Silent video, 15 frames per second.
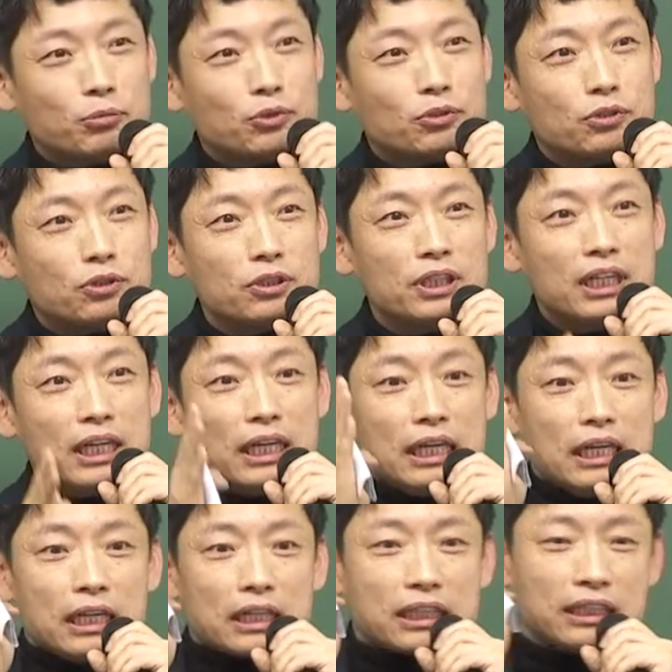분들은
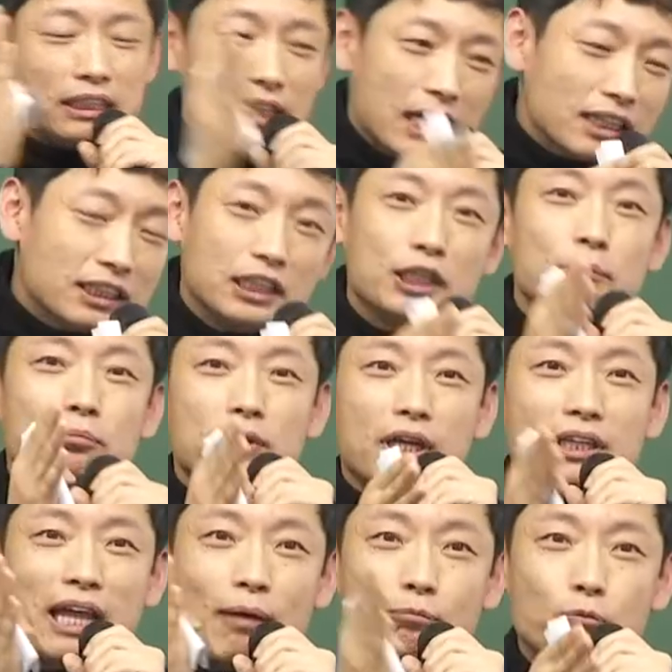그냥 드립다
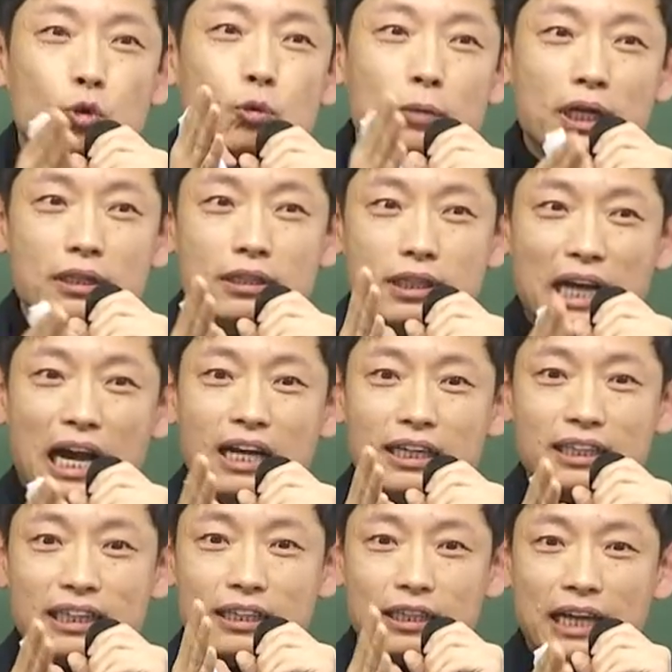담보만 각
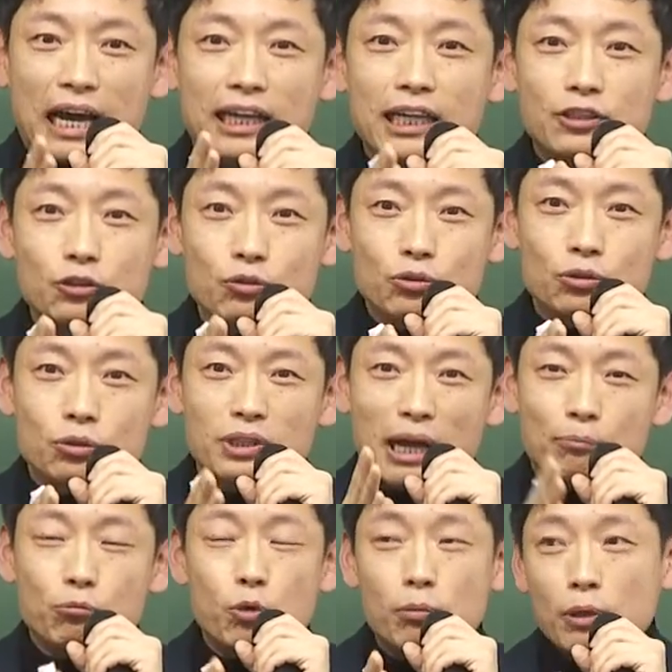각계 전투로
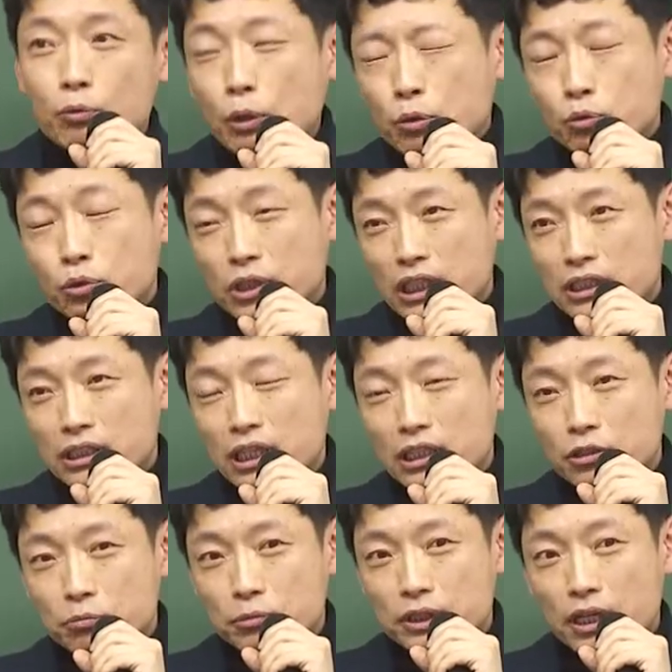담보만 외우고 계시다
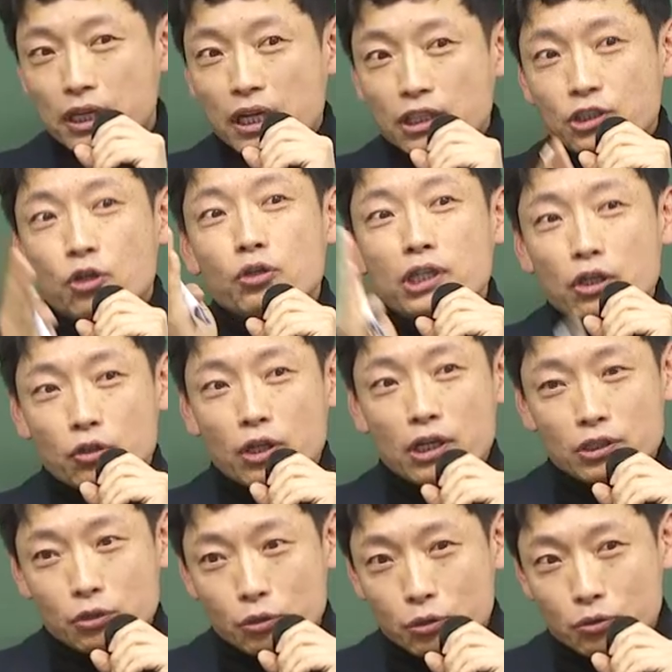이겁니다. 그러니까
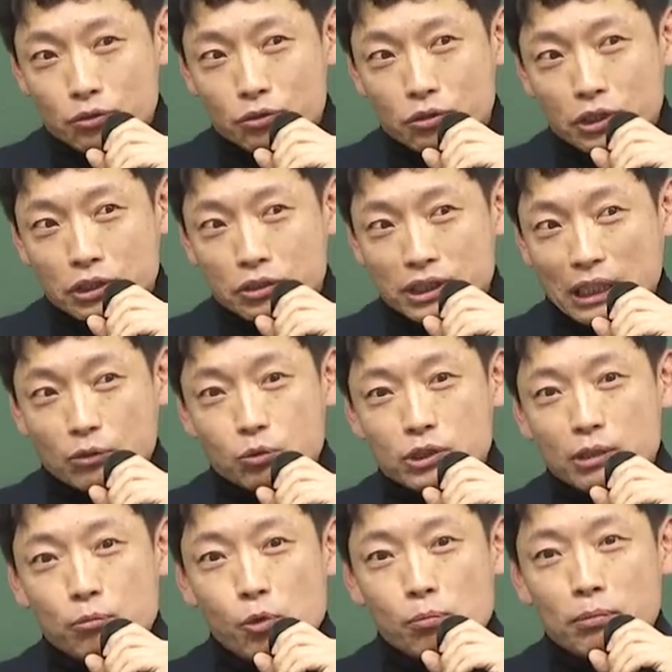여태까지 어려웠던 거예요.
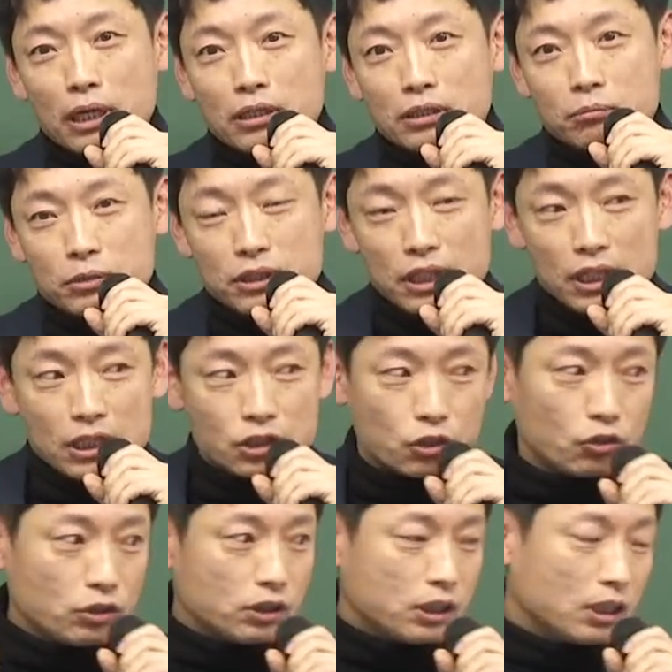자동차 보험만큼은
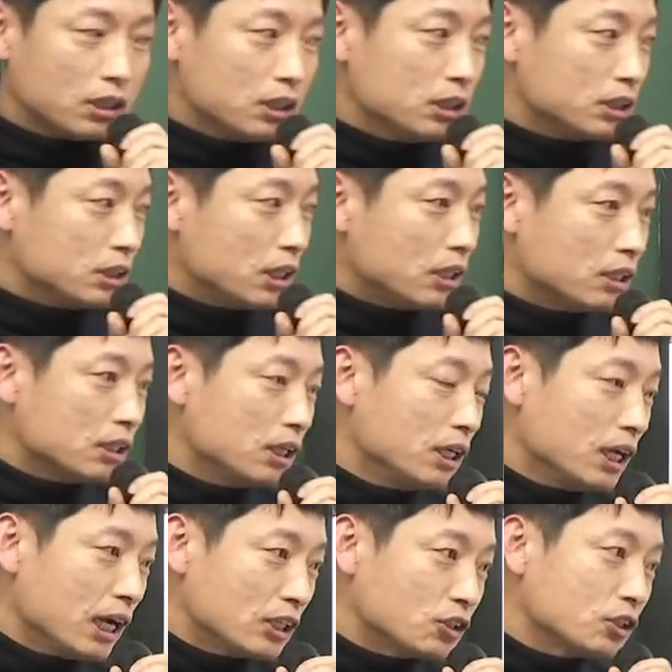전체를 이해를
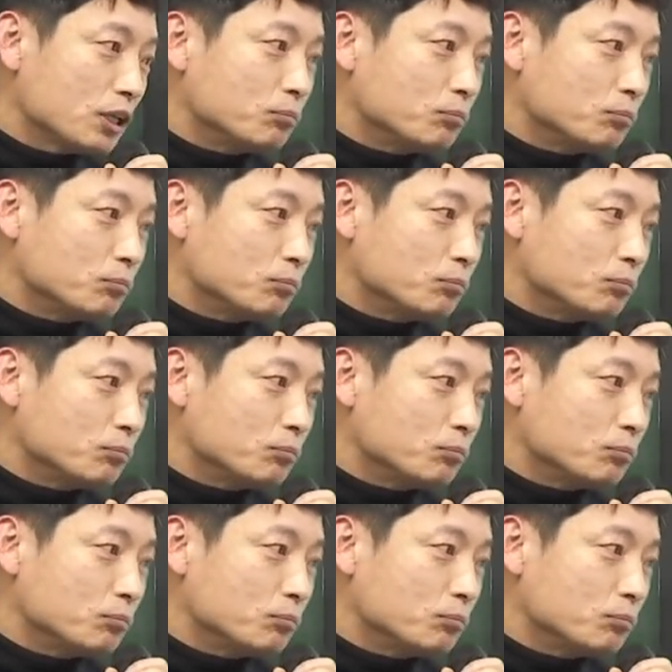하셔야